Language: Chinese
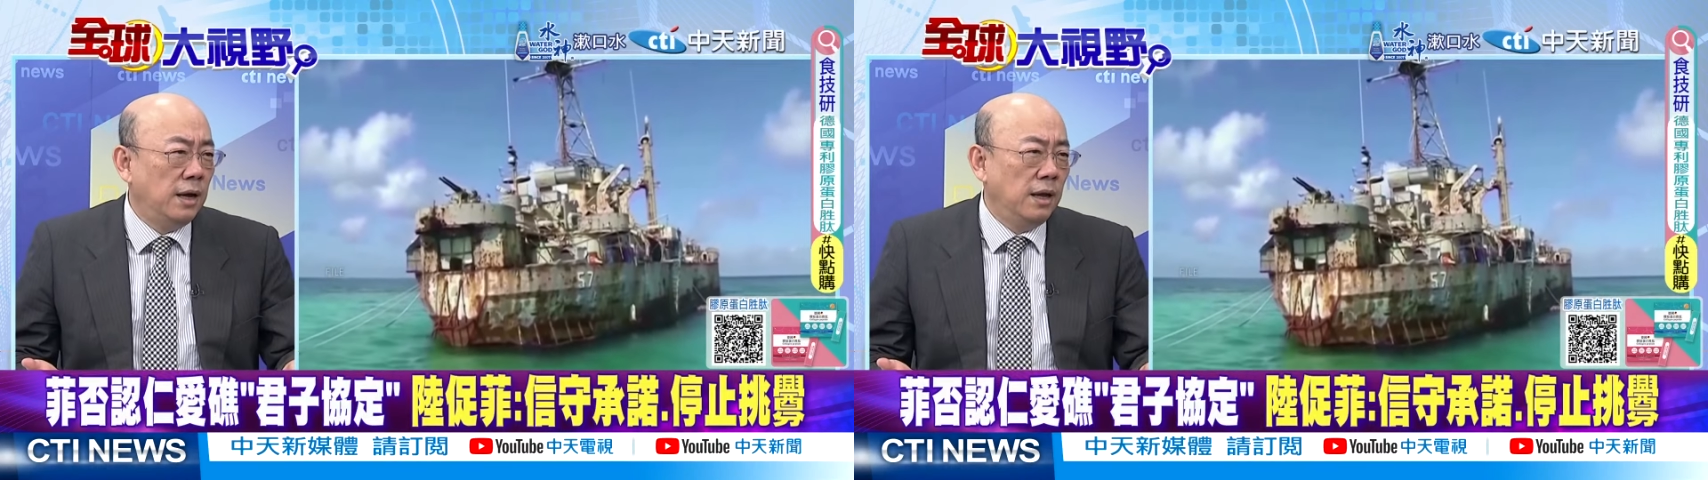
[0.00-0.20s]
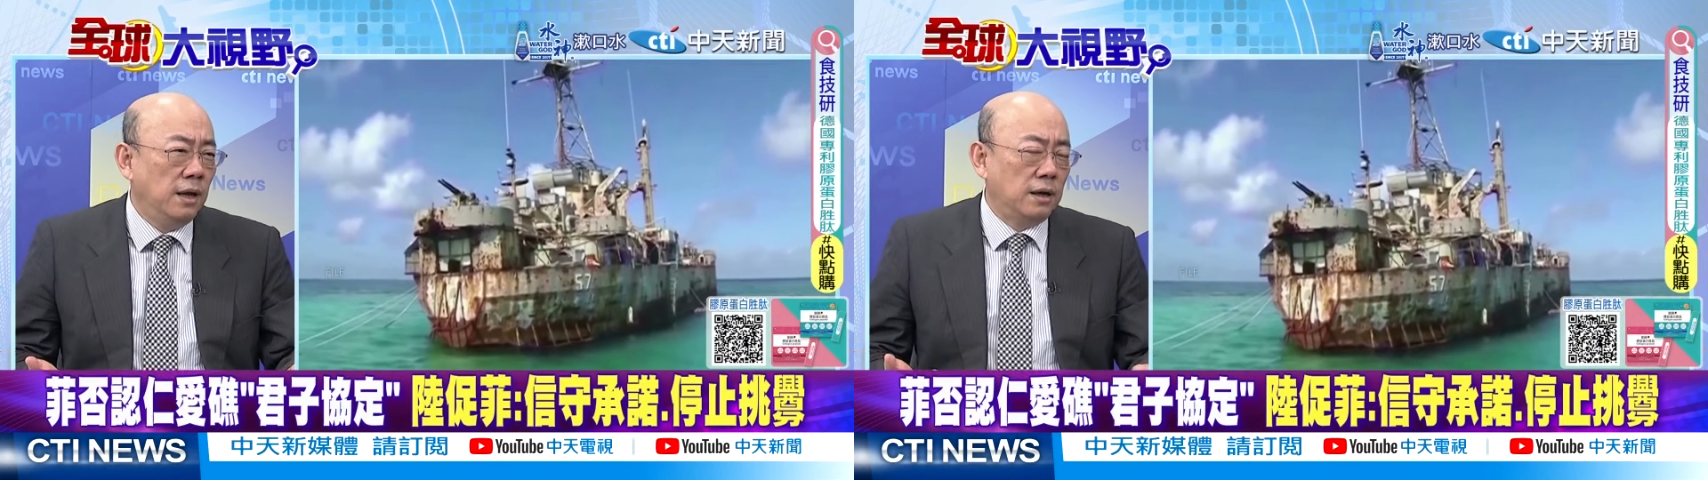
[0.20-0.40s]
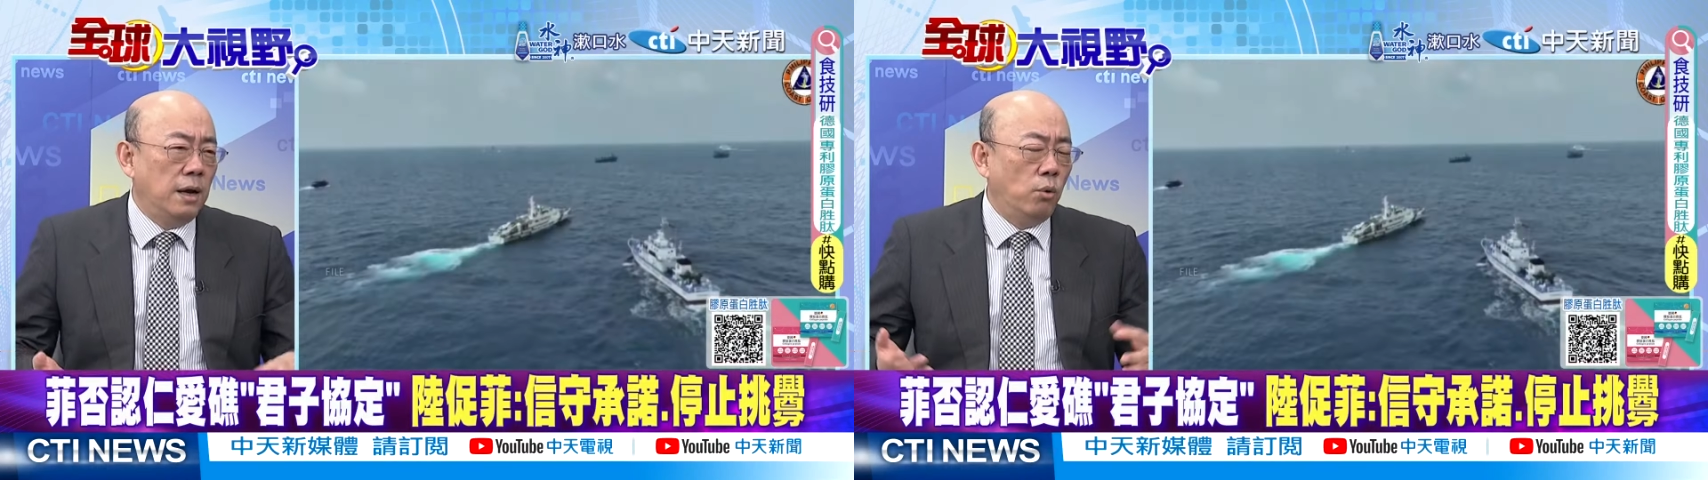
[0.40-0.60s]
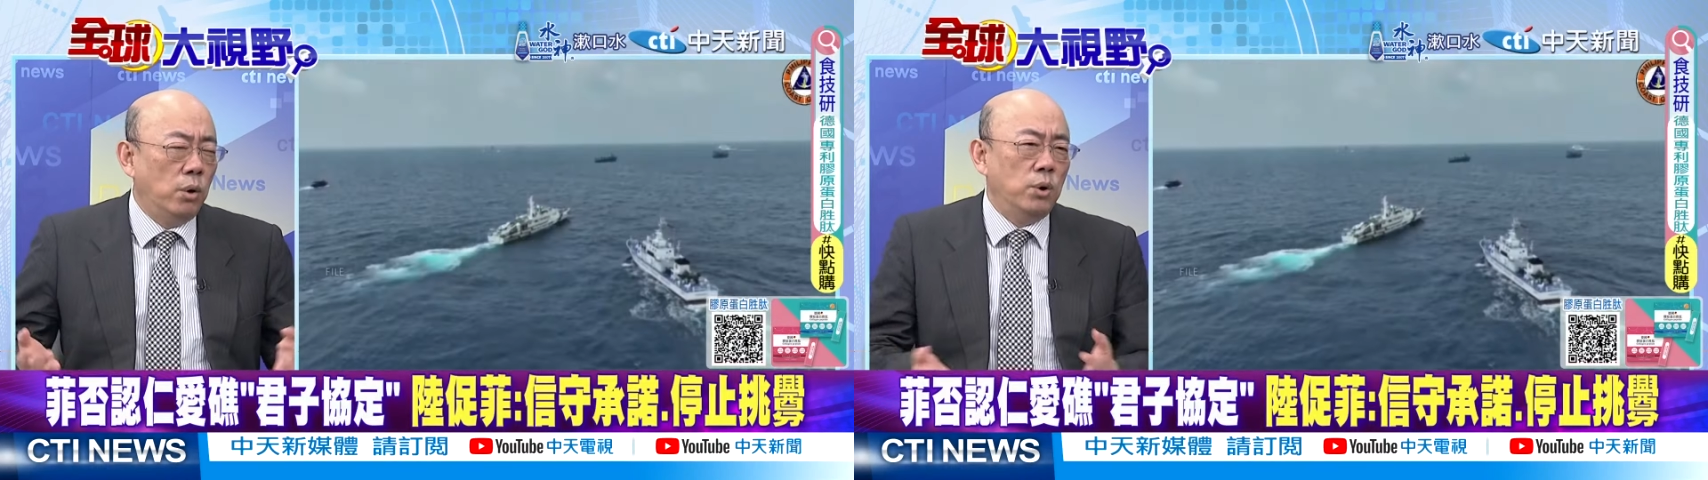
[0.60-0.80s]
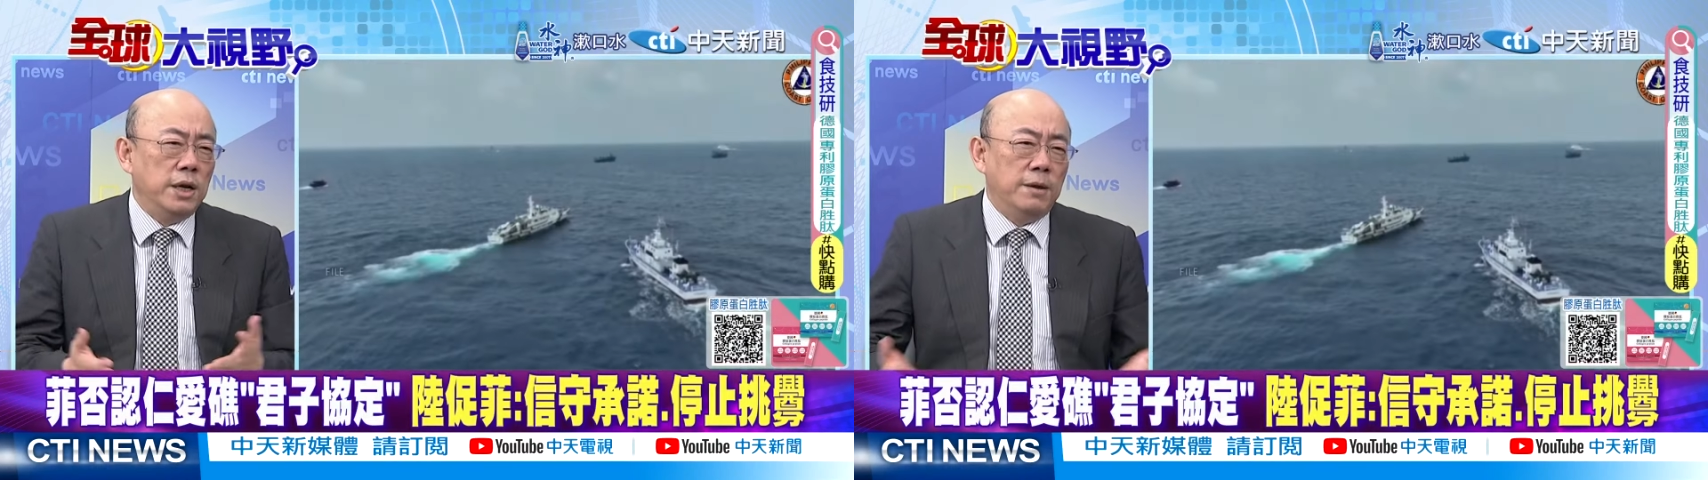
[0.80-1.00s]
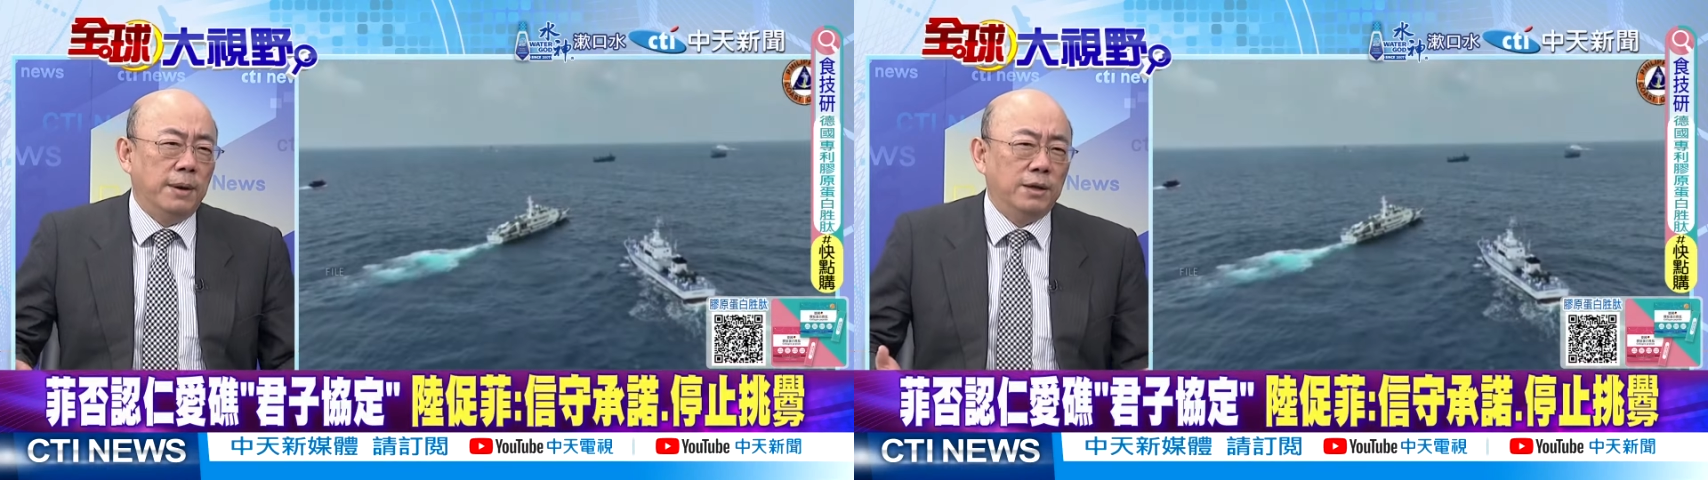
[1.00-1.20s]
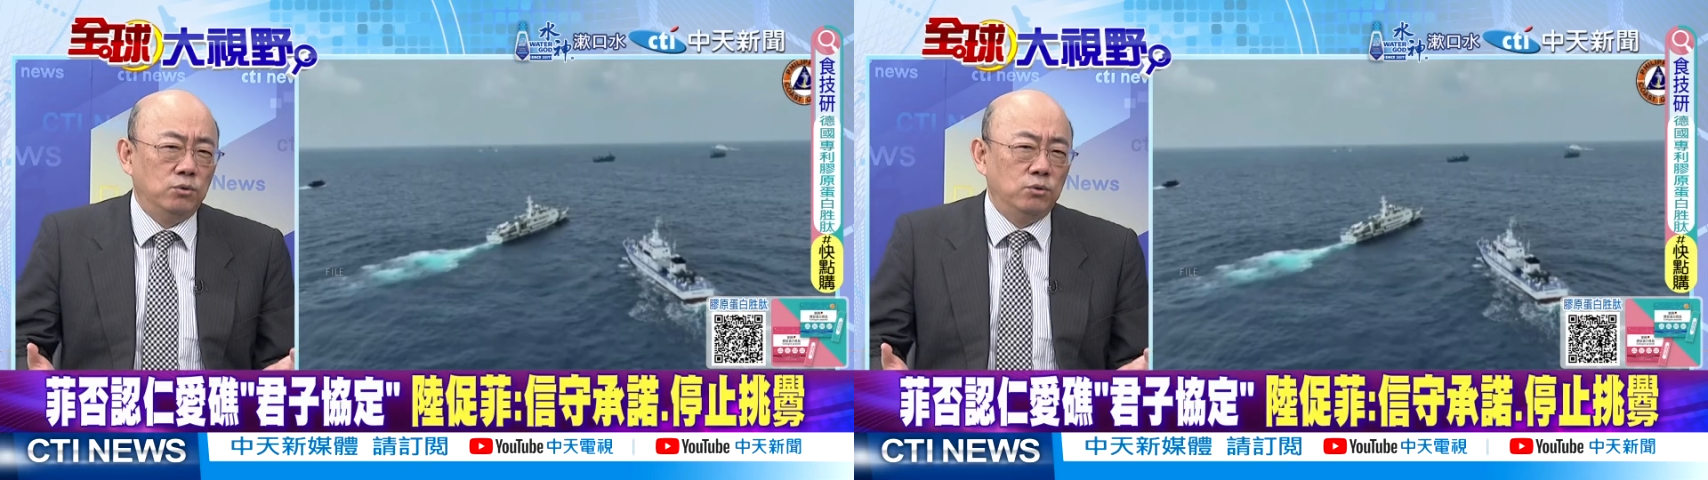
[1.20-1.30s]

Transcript: 对，那我问你嘛，